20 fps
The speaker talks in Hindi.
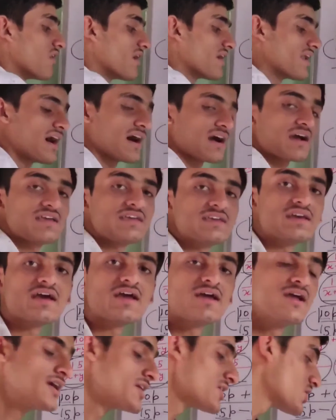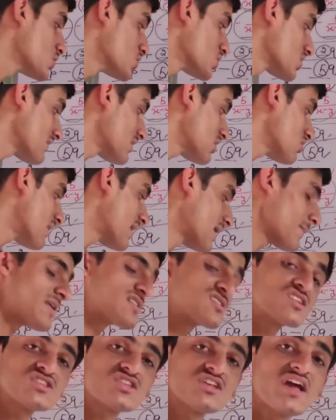वन आ गई है क्यू की वैल्यू हमारे
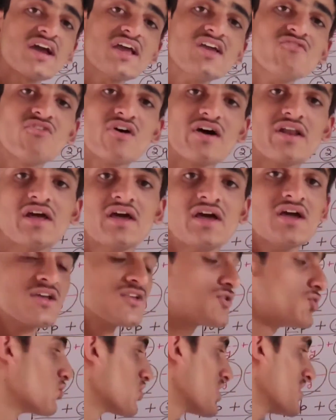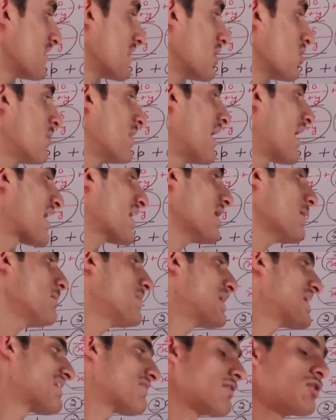पास कितनी आ गई वन क्यू की वैल्यू भी आ गई
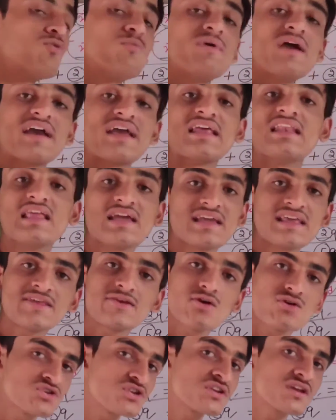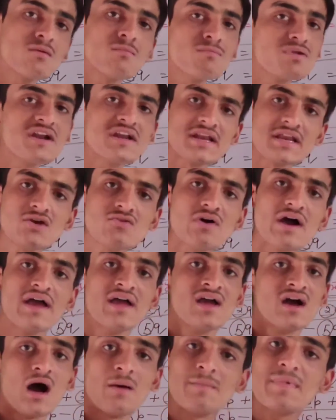पी की वैल्यू भी आ गई लेकिन क्वेश्चन कंप्लीट नहीं हुआ
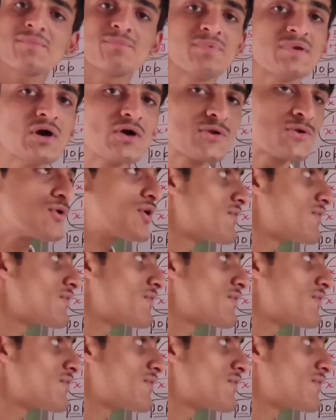है हमें पी और